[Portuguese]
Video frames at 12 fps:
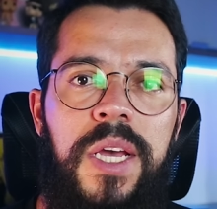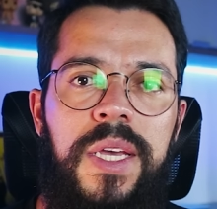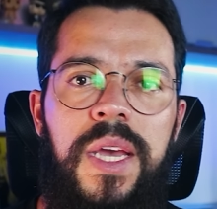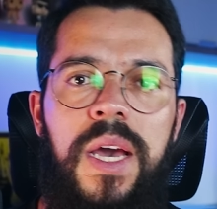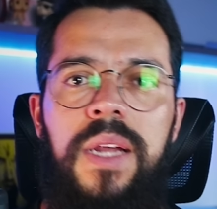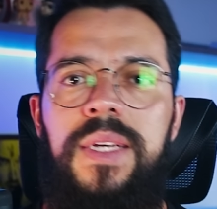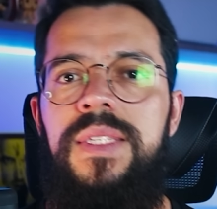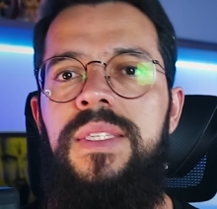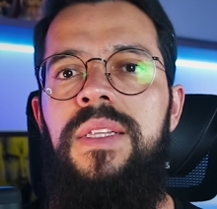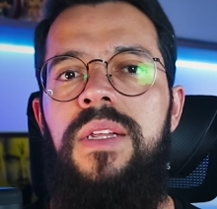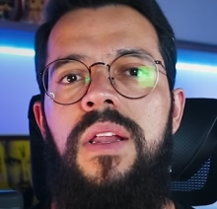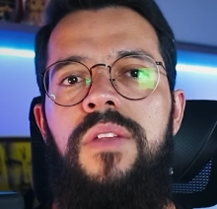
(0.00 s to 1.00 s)
é que a
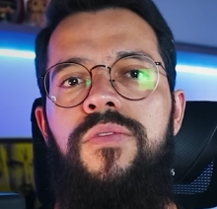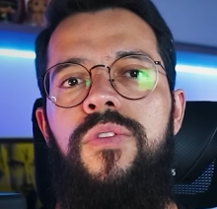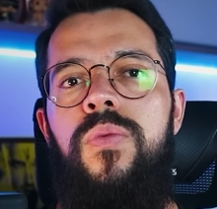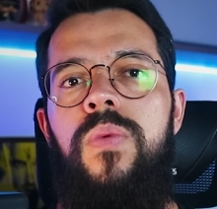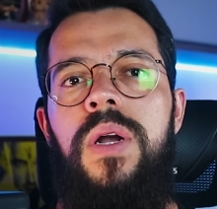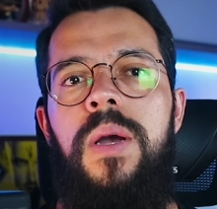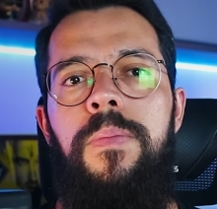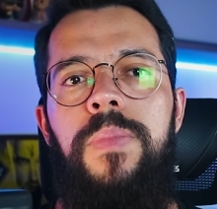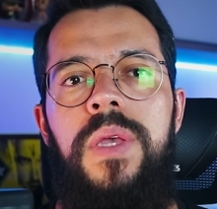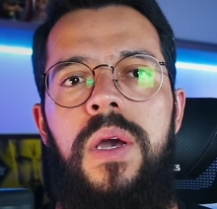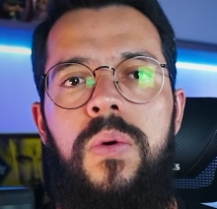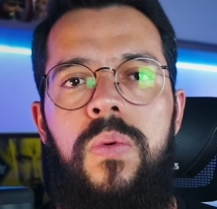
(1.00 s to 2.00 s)
Alexander ele foi um
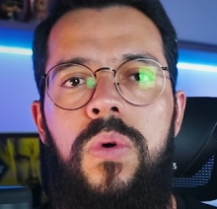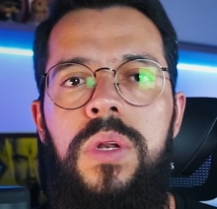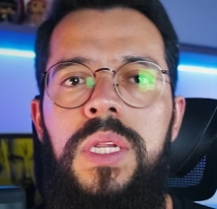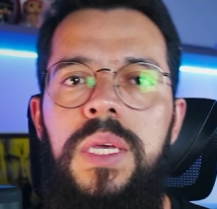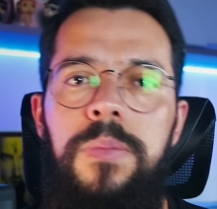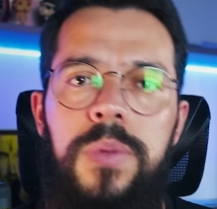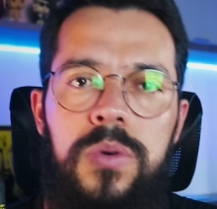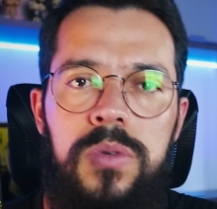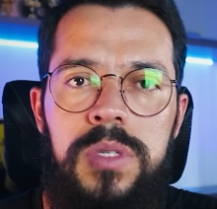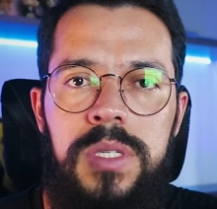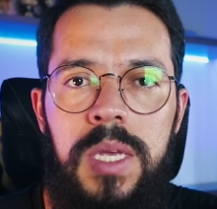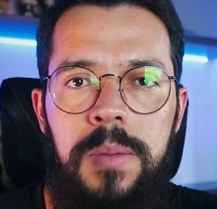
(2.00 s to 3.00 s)
campeão olímpico
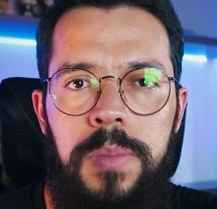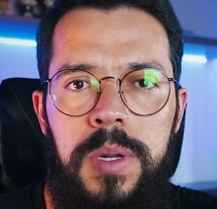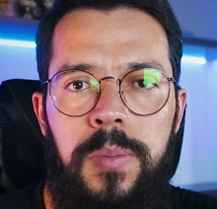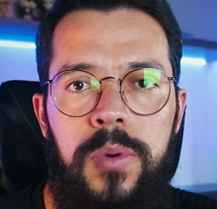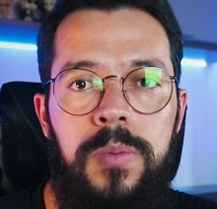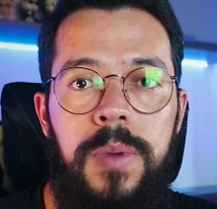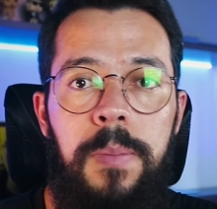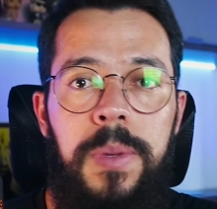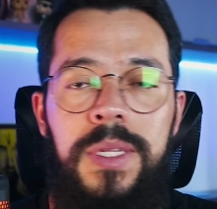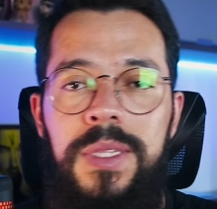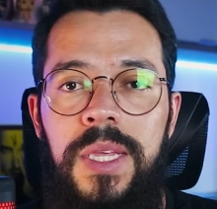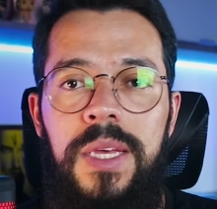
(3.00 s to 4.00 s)
sempre por uma
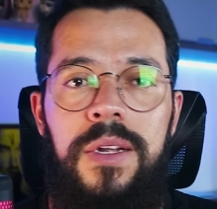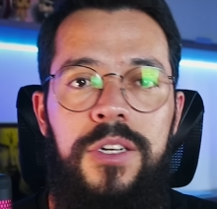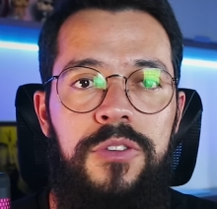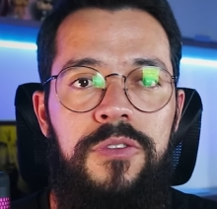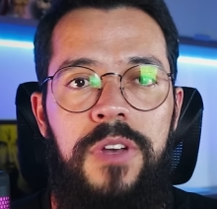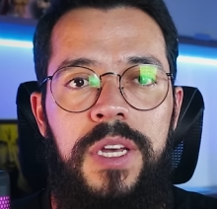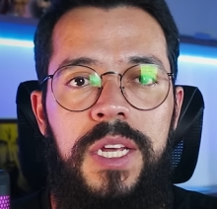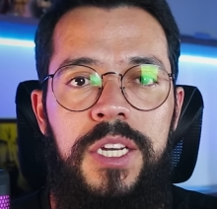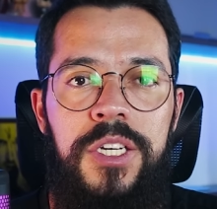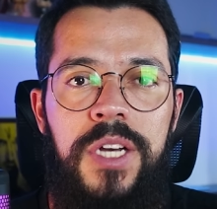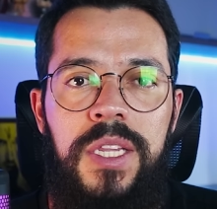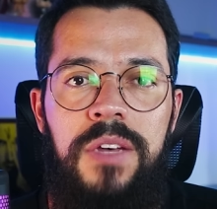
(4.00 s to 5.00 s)
bandeira
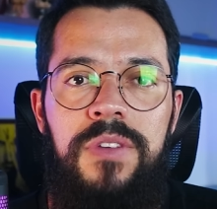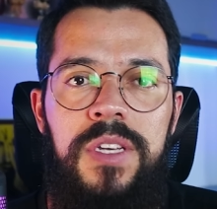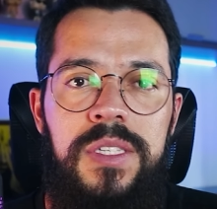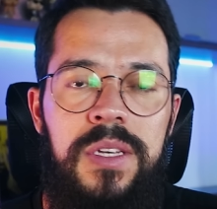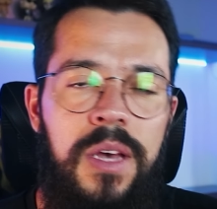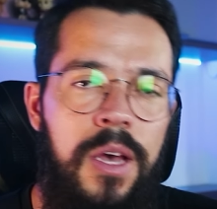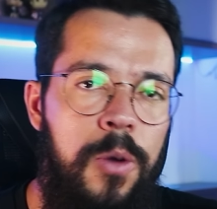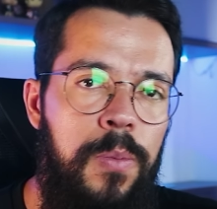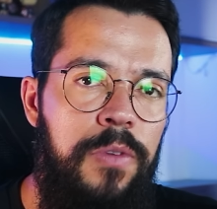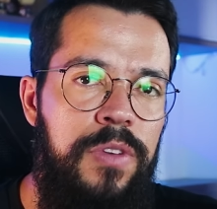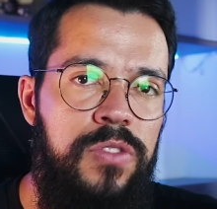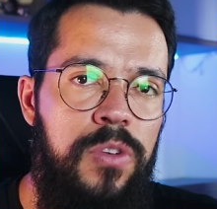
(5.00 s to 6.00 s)
diferente de cada vez, né?
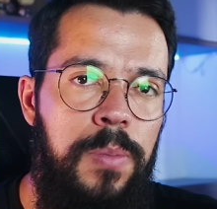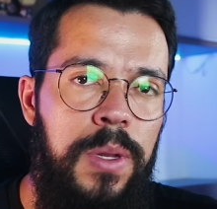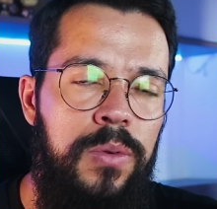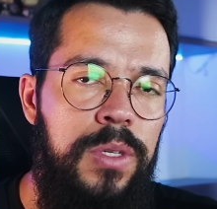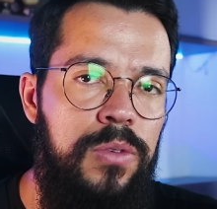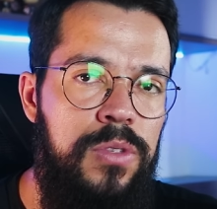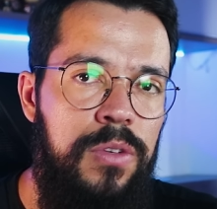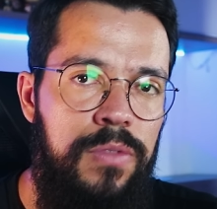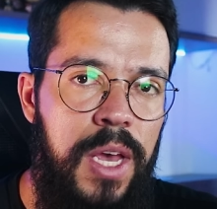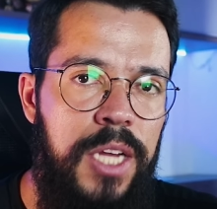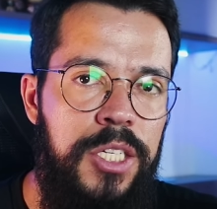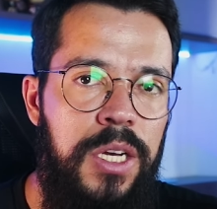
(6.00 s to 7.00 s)
Uma vez foi pela União
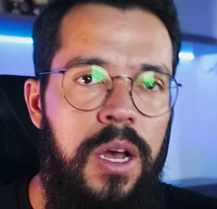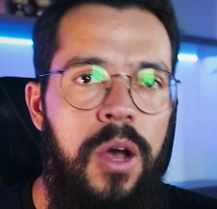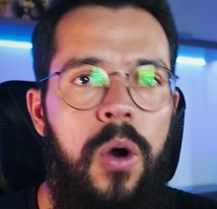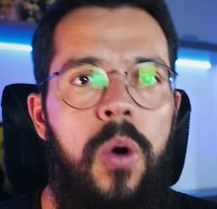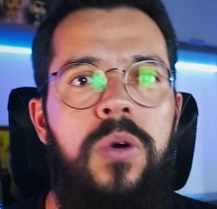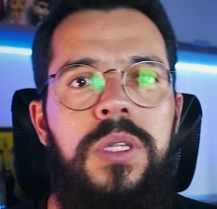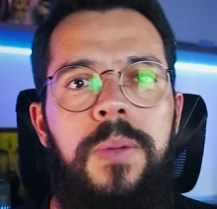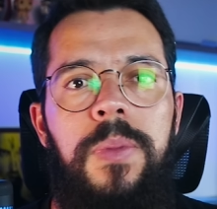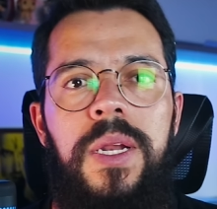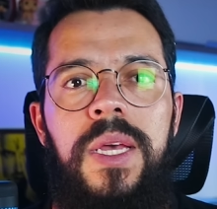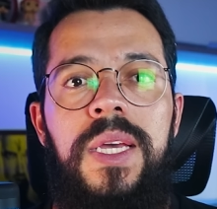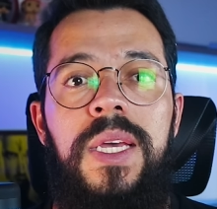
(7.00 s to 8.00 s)
Soviética, outra
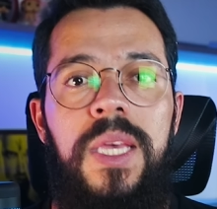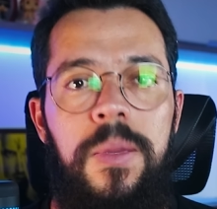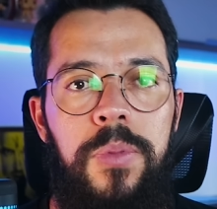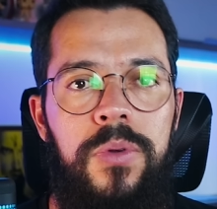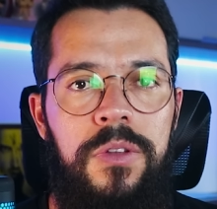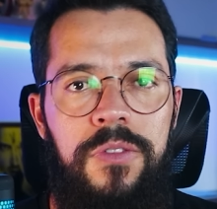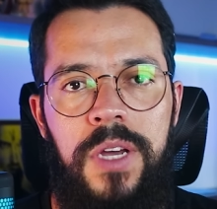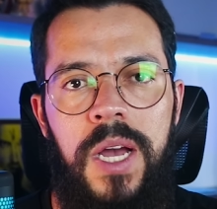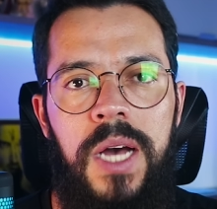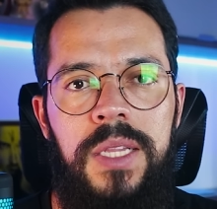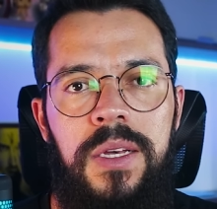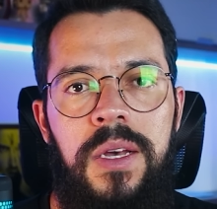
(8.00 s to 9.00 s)
pela equipe
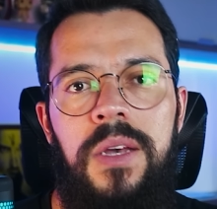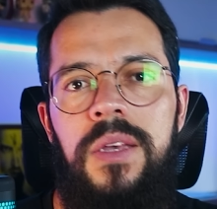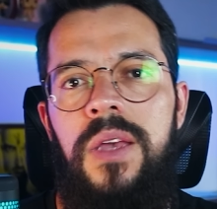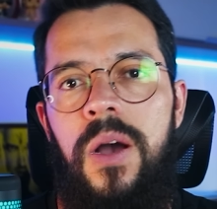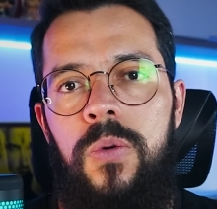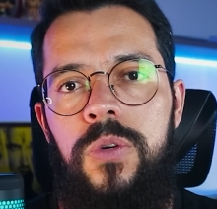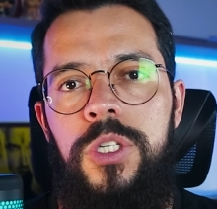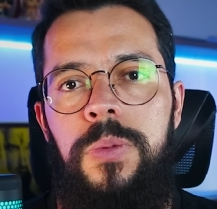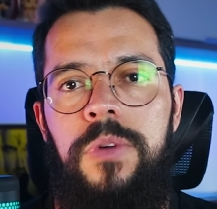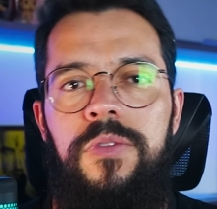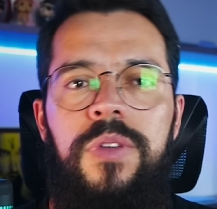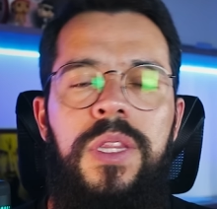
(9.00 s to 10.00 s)
unificada e a
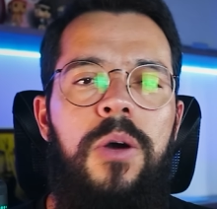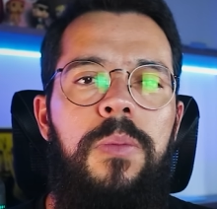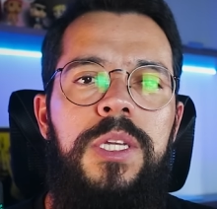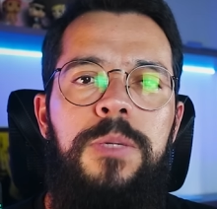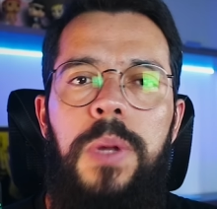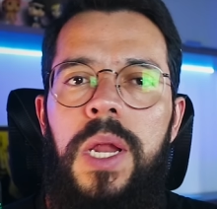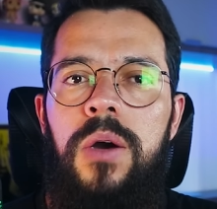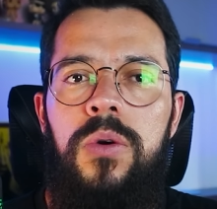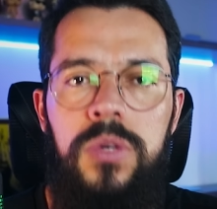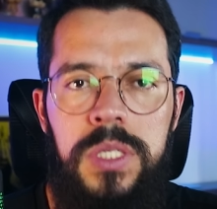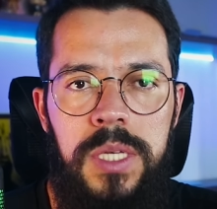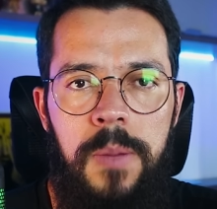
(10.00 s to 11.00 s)
última finalmente pela
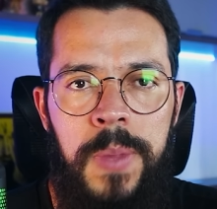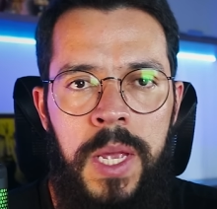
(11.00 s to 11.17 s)
Rússia